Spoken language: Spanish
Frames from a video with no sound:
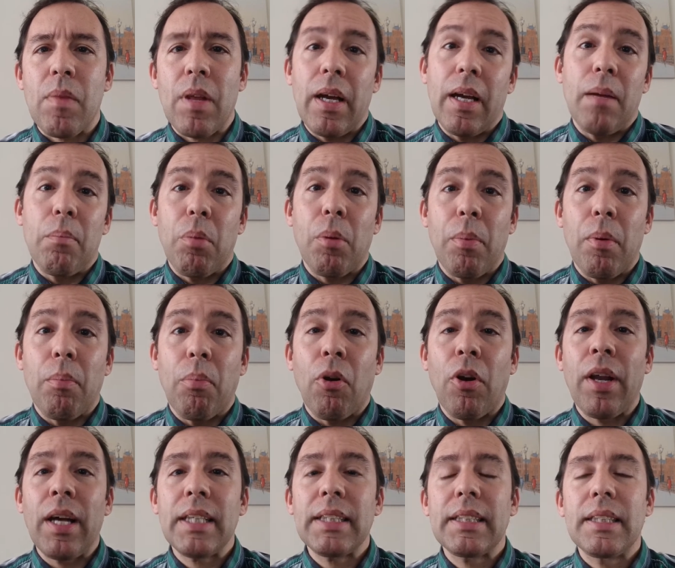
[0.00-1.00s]
el propio
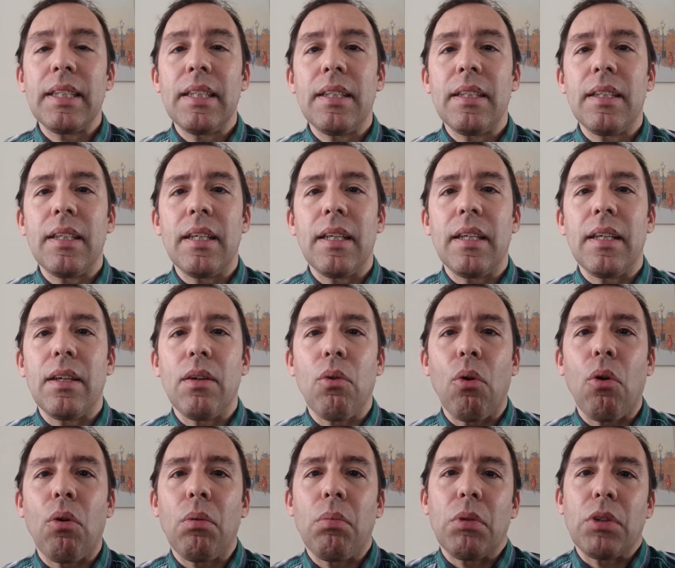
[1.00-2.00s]
Polnaski y
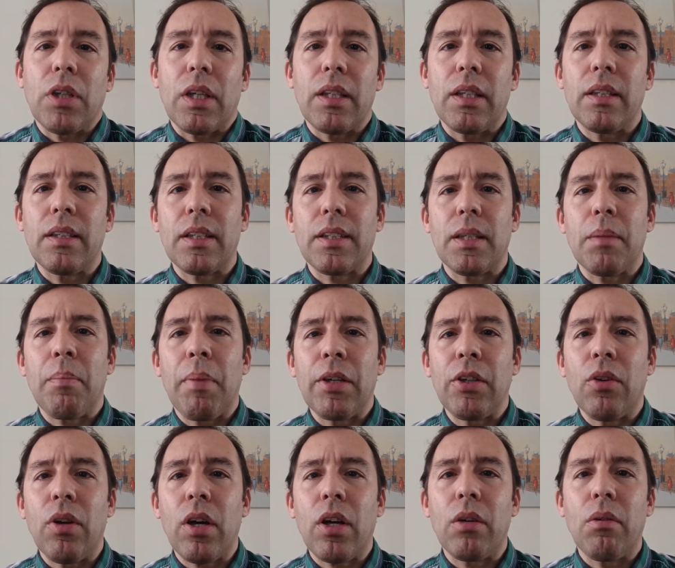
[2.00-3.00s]
luego pues artistas
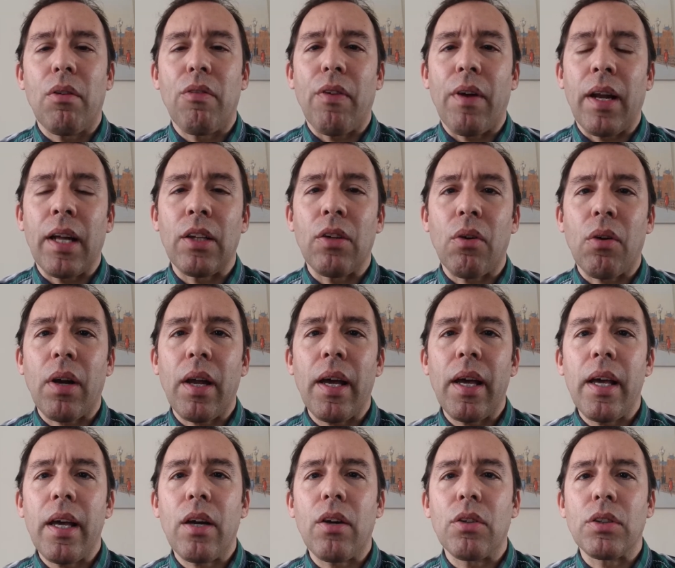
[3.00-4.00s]
españoles como Fernando
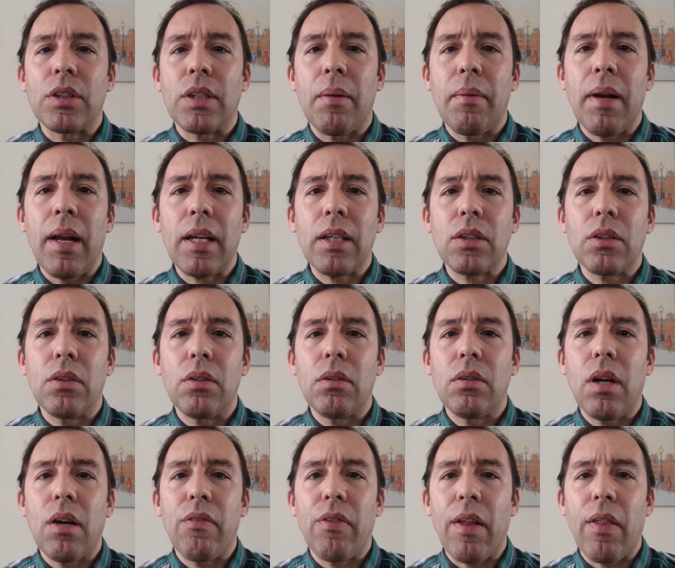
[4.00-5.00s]
Rey, Concha
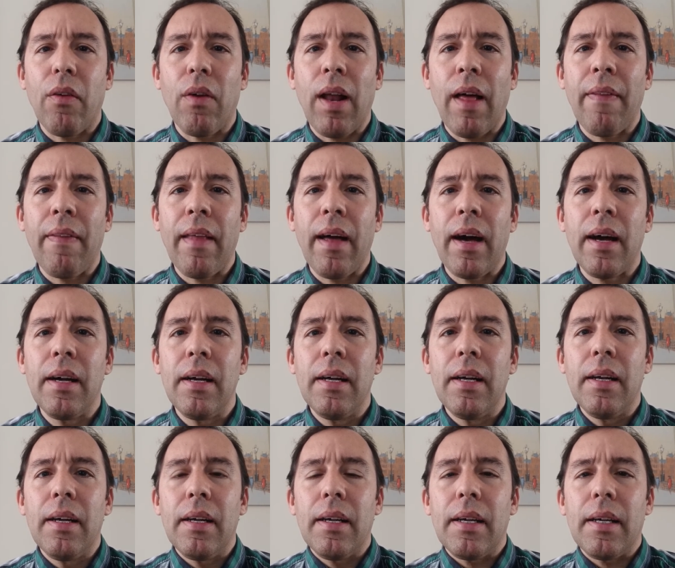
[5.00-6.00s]
Velasco, Alfredo Landa,
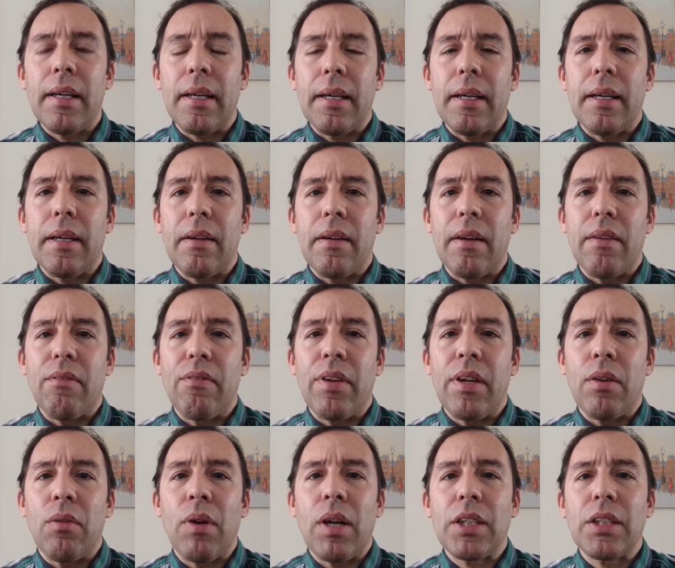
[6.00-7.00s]
en
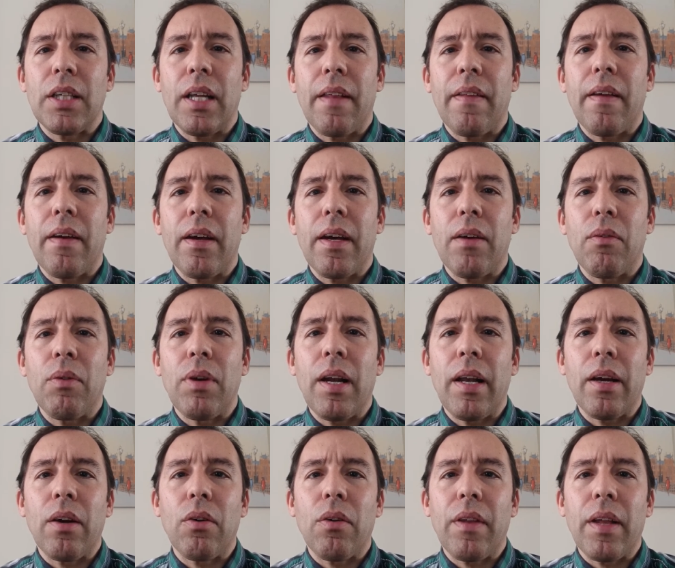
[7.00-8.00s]
fin, una serie de un
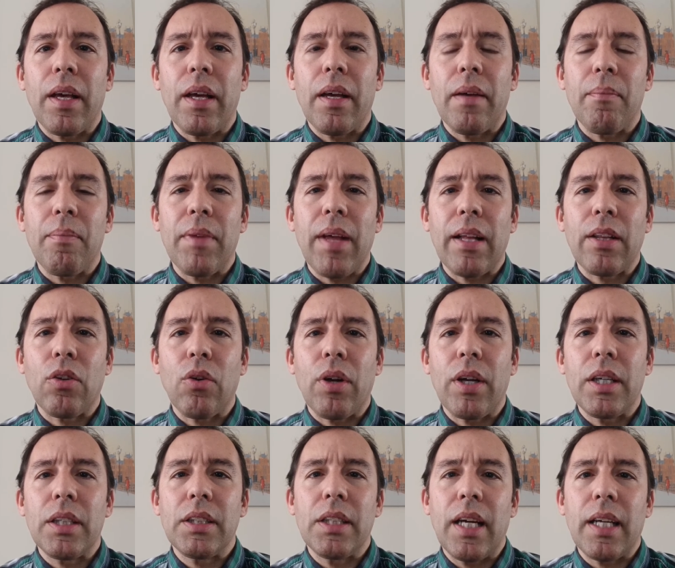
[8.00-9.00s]
elenco de,
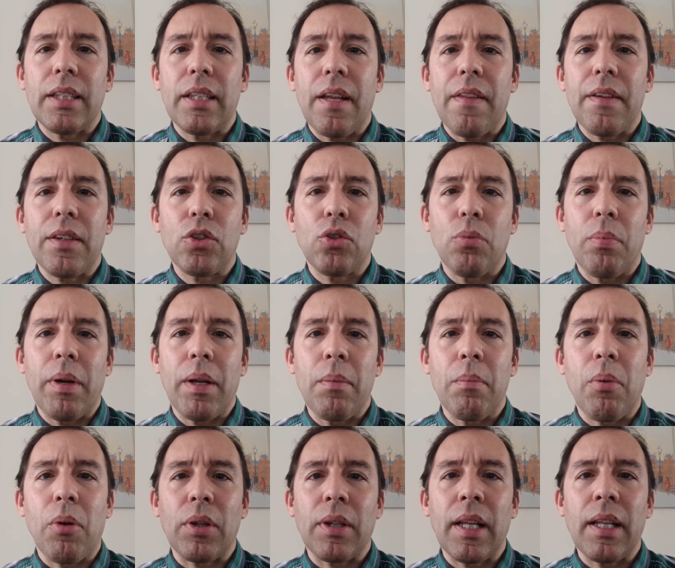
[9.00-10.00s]
actores y actrices súper
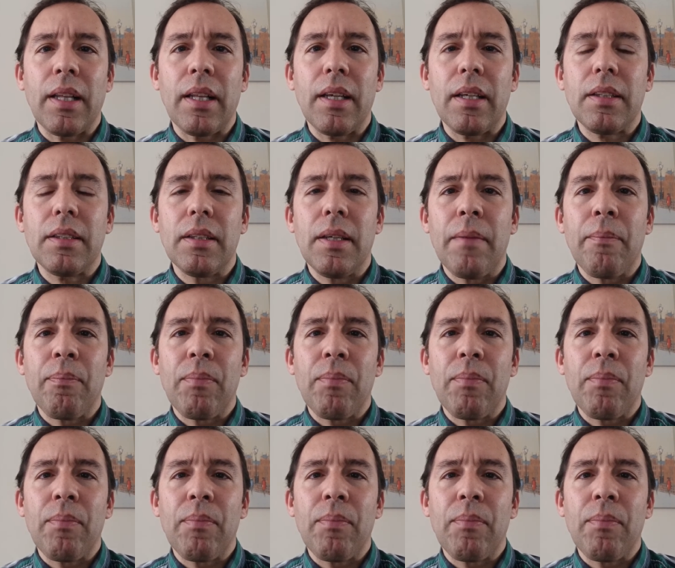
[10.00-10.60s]
importantes